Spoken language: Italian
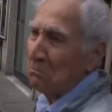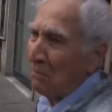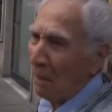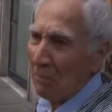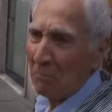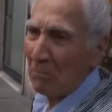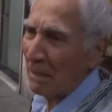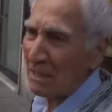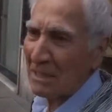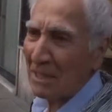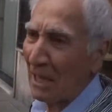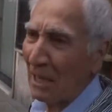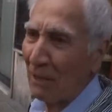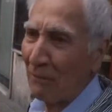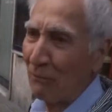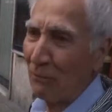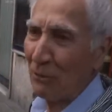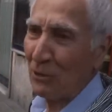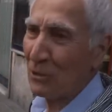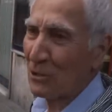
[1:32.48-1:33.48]
Ma basta che
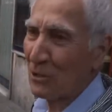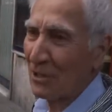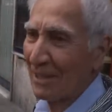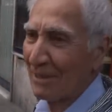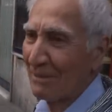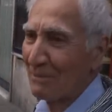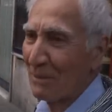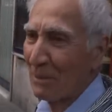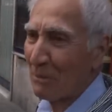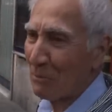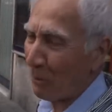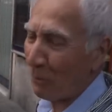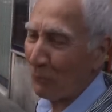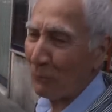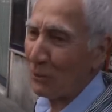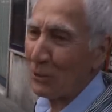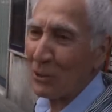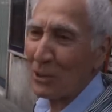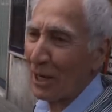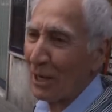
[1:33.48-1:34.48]
vince, può
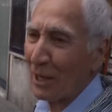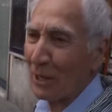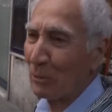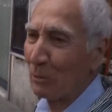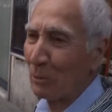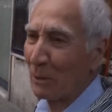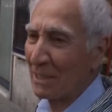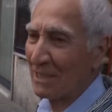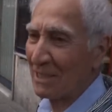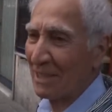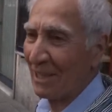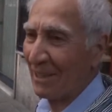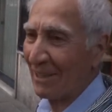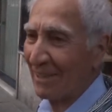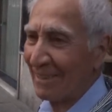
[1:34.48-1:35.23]
vincere anche 2-0.